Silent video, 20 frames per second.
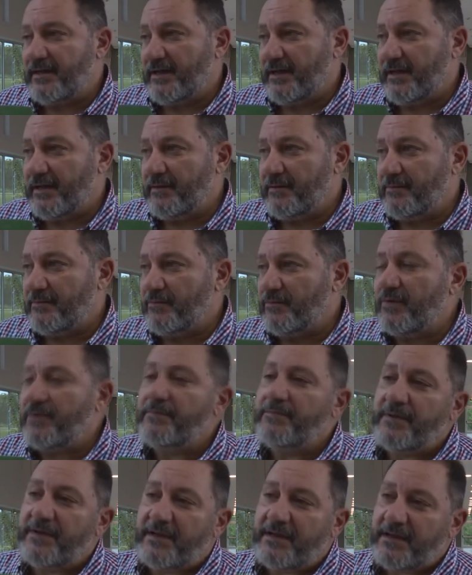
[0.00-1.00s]
eh, muy
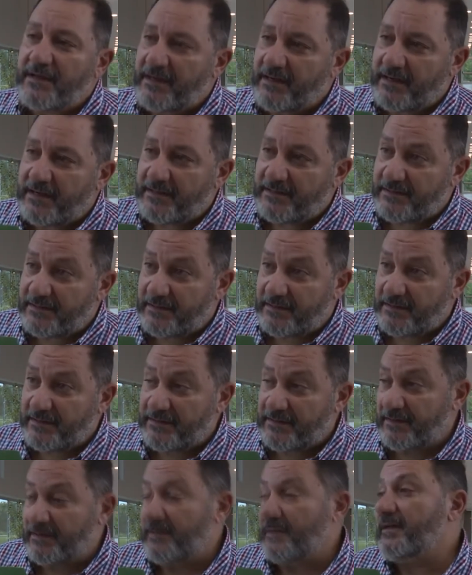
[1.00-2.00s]
pequeñas
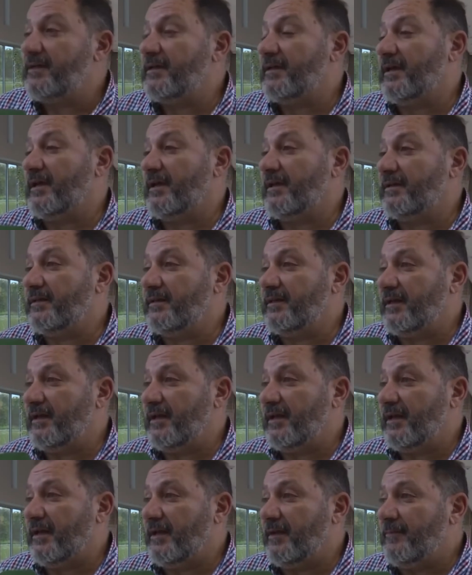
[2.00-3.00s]

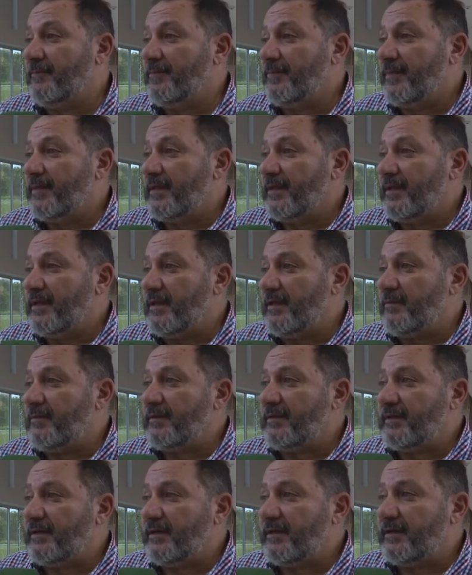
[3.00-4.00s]
este, y
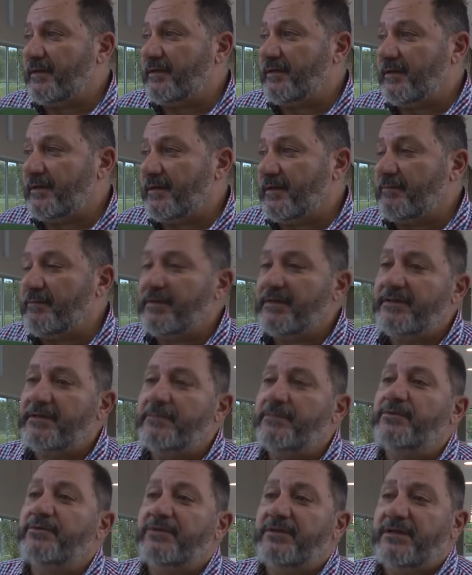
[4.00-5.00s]
evitar este,
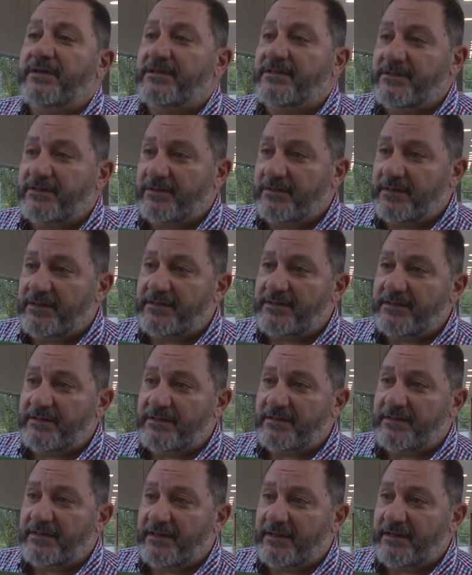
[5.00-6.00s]
realmente
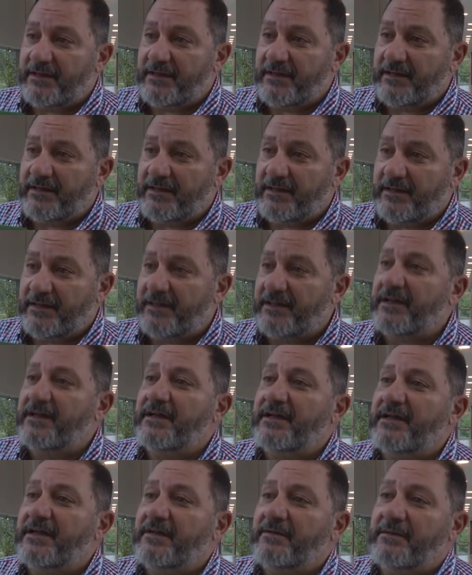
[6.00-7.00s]
mutilaciones que
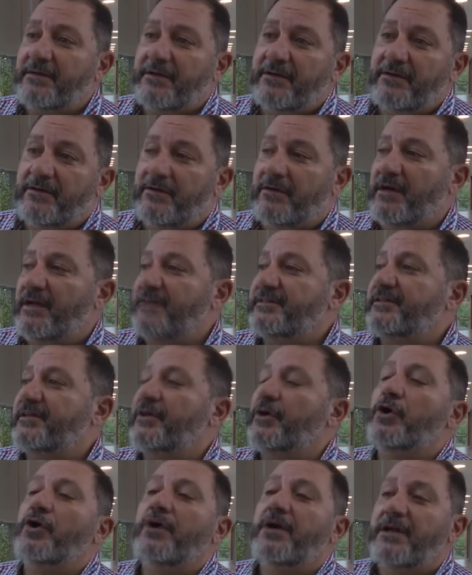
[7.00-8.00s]
tienen que ver con las
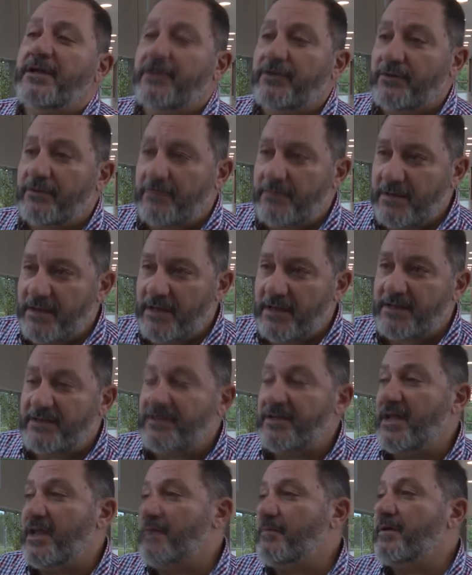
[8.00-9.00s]

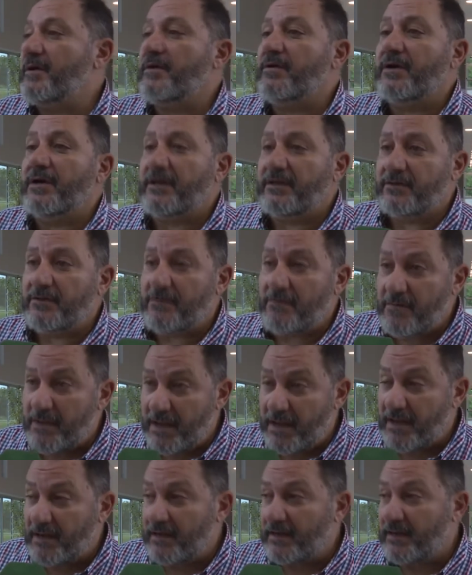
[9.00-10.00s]
colectomías y
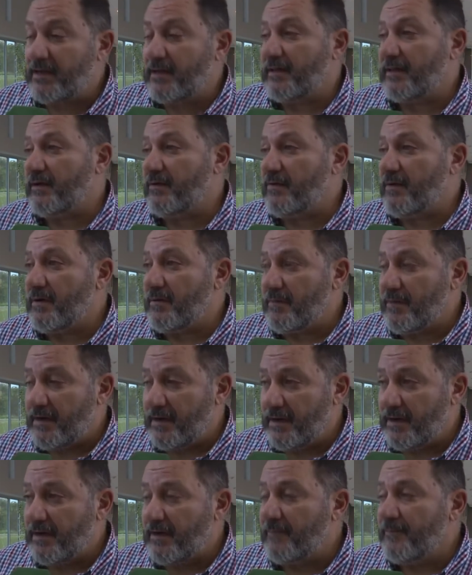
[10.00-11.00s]
hemicolectomías que de alguna
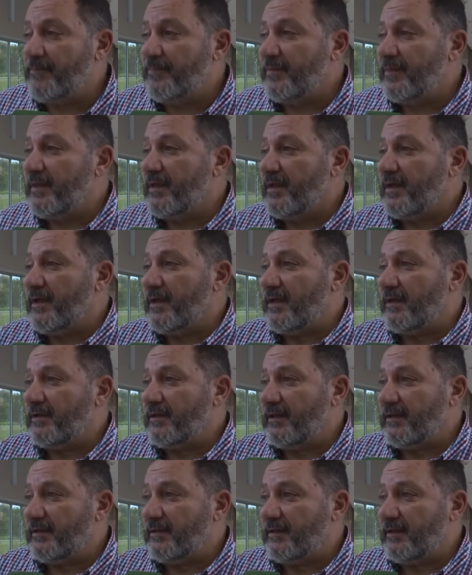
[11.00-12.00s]
manera
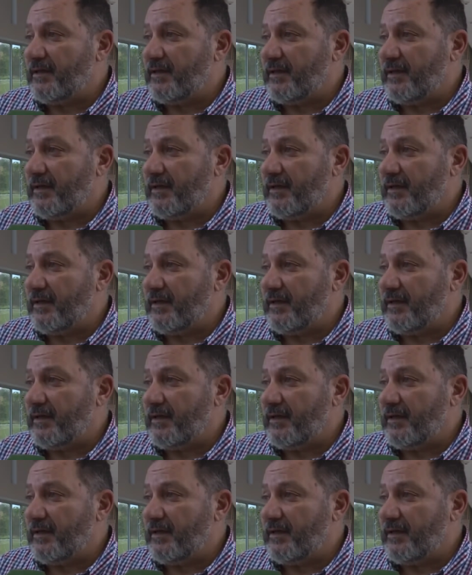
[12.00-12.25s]
están